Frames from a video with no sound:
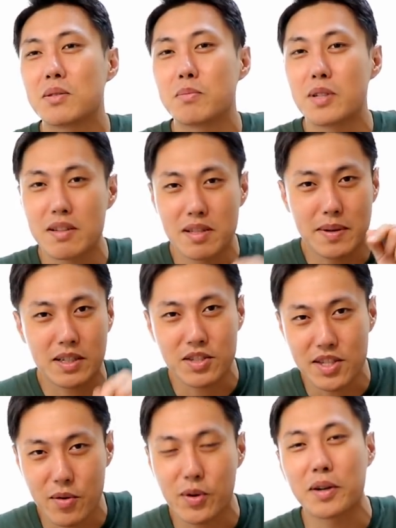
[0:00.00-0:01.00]
あの
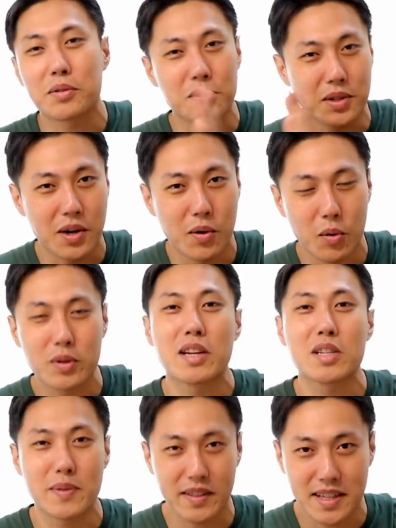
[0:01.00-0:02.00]
ブラウザバックして他の動画を
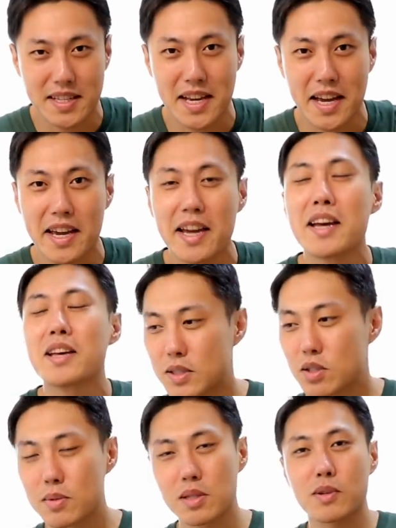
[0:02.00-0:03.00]
お楽しみください、ま
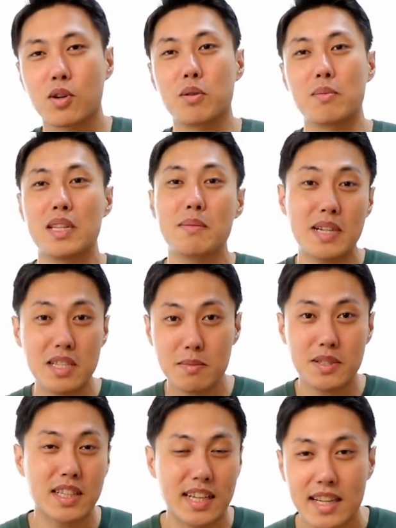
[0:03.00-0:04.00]
あ、そもそもこう
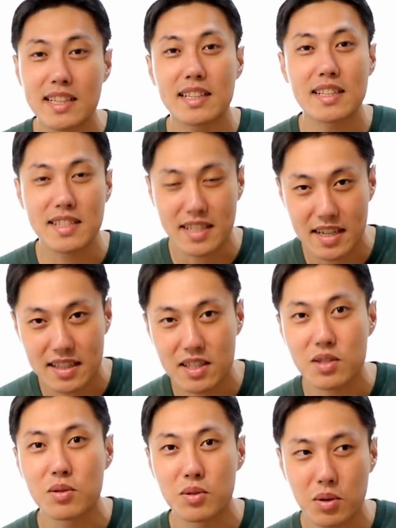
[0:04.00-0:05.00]
ミニマリズムって何なんですかっ
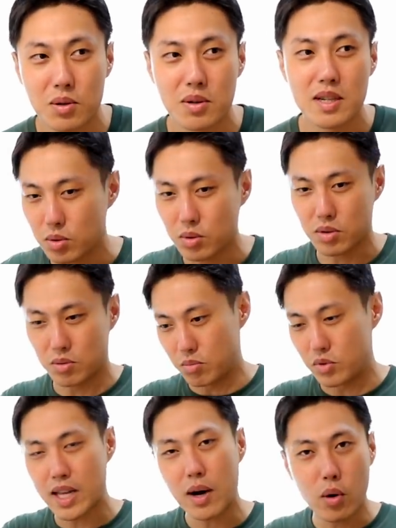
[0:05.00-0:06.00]
ていうとどんどん
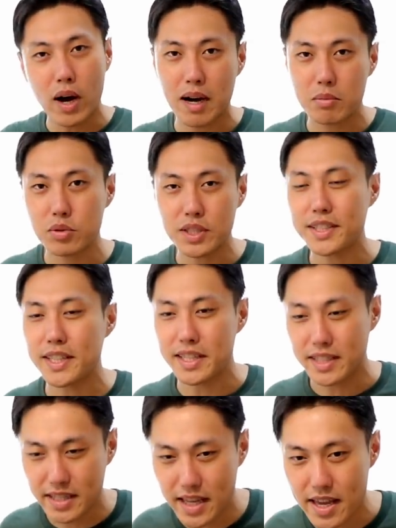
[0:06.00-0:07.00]
無駄を省いて
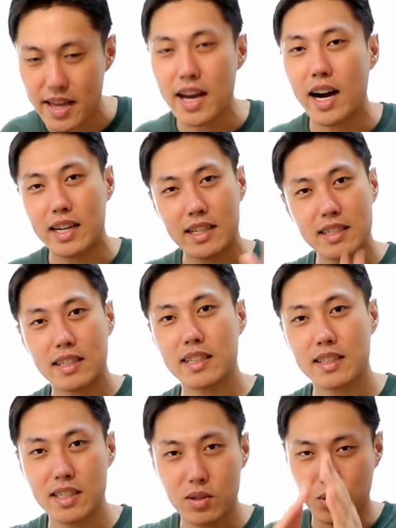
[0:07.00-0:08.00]
いってあなた
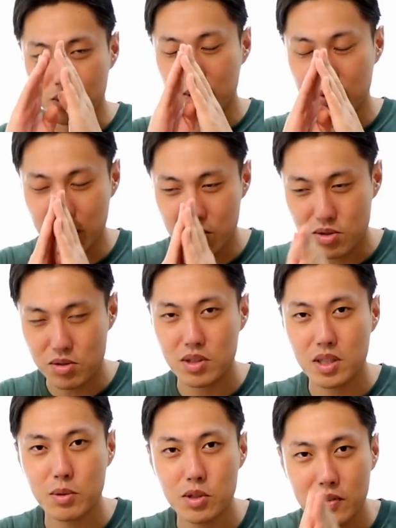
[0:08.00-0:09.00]
に本当に必
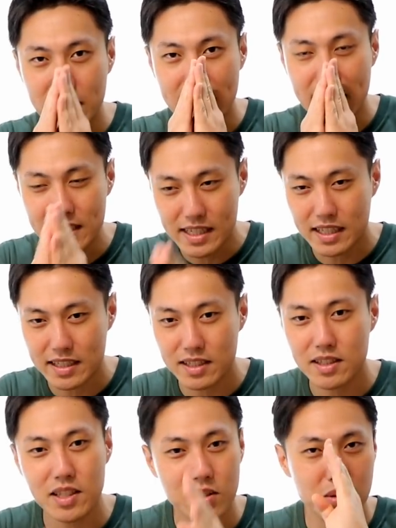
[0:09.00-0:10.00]
要なものは何か
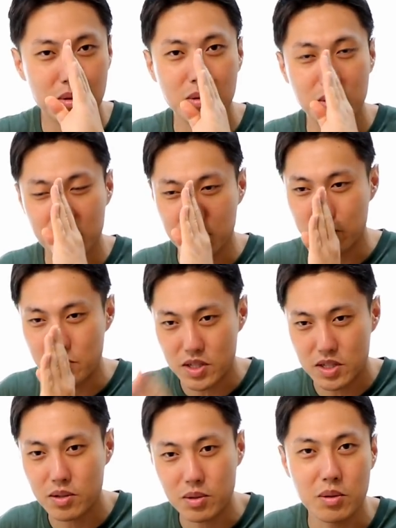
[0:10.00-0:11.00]
ねっていうところを
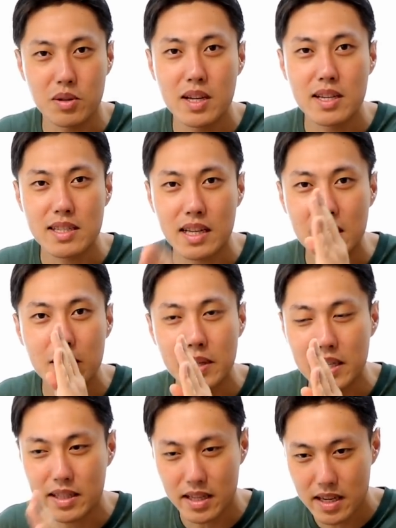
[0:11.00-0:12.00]
ビシッと定
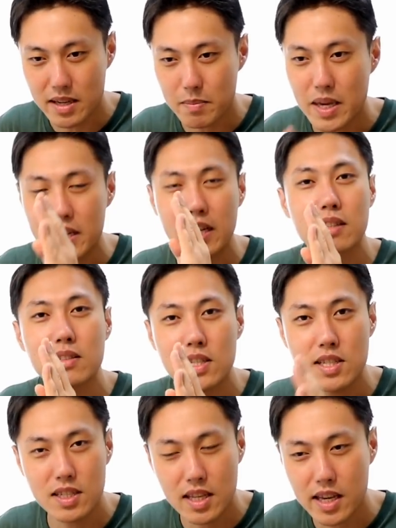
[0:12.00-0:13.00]
めて明確
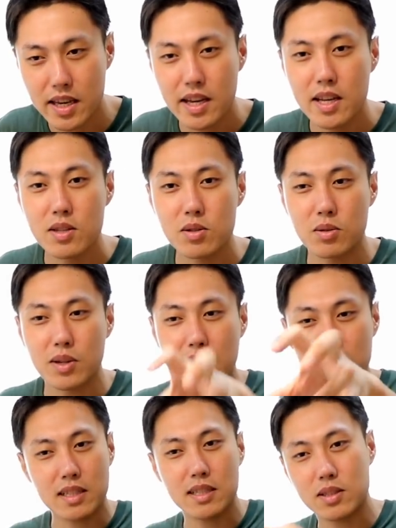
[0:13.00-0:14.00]
にしてその
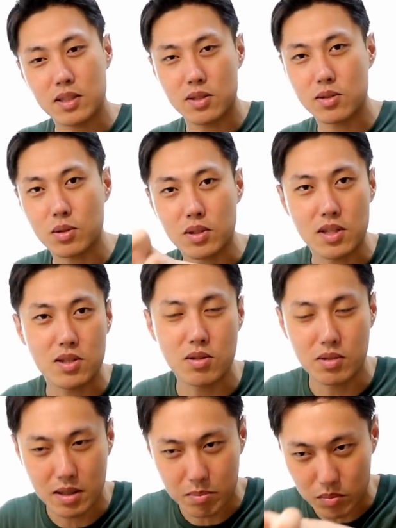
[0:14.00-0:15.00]
あなたにとって
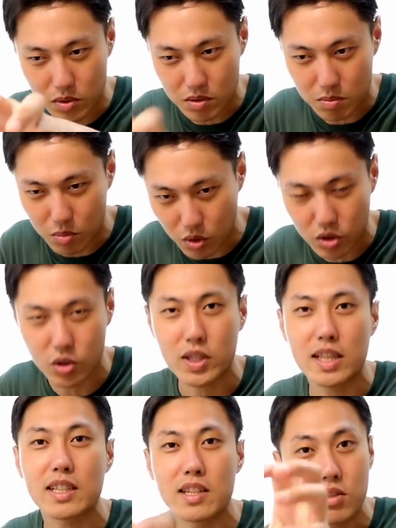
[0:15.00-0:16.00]
必要な目
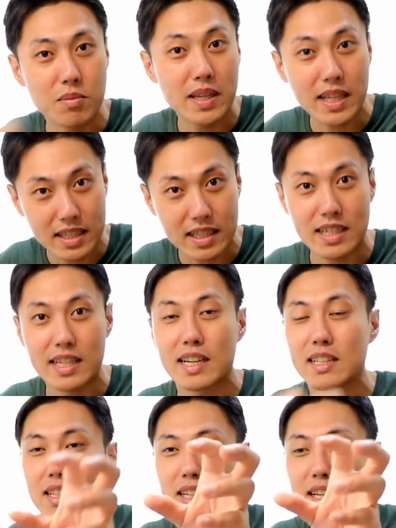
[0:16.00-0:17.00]
標だったり夢だったり
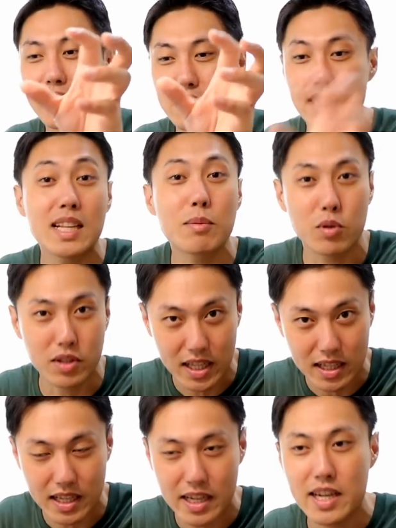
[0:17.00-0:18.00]
あなたが好きなもの
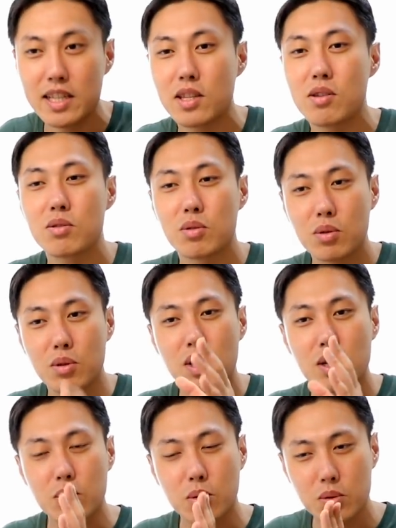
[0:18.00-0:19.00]
だったりっていうの
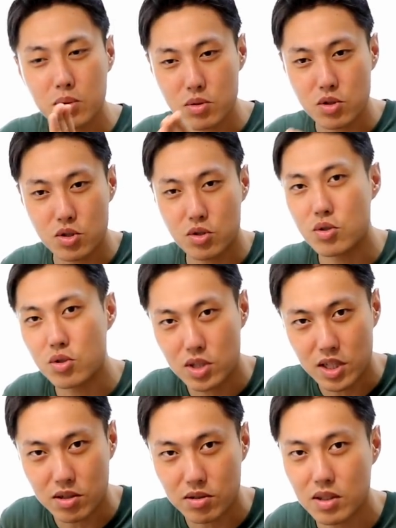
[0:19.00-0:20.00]
をとことん集
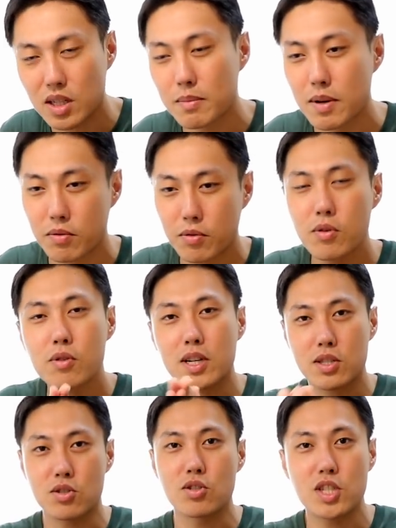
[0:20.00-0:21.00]
中できるっていうか、まあ、
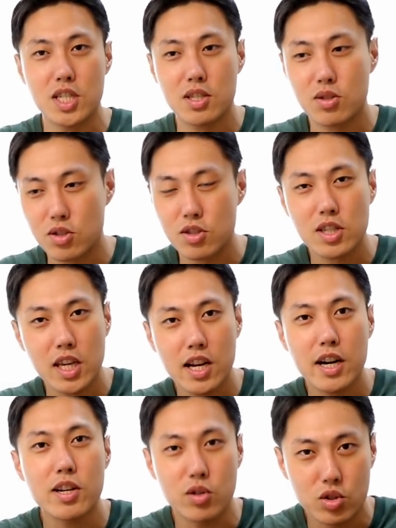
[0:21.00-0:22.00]
フォーカスし続
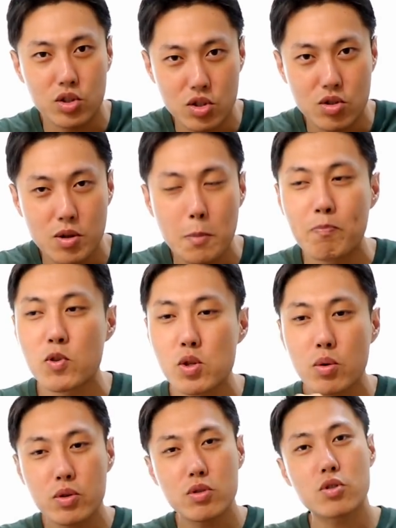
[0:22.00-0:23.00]
けられるっていう
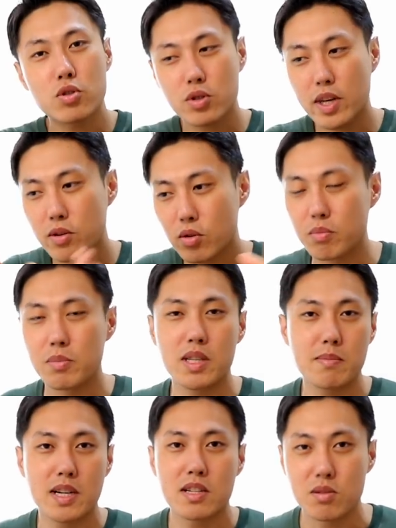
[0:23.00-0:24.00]
そういう状態を
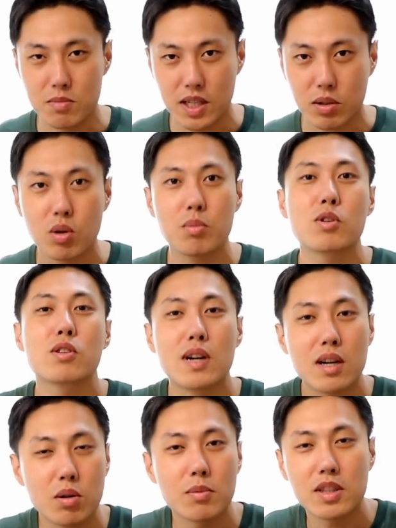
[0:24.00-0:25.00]
ミニマリズムだと僕
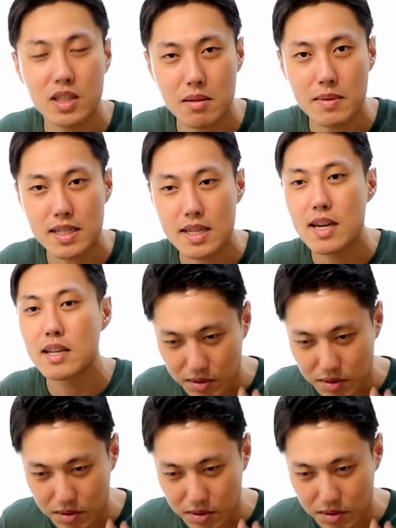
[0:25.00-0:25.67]
は思っています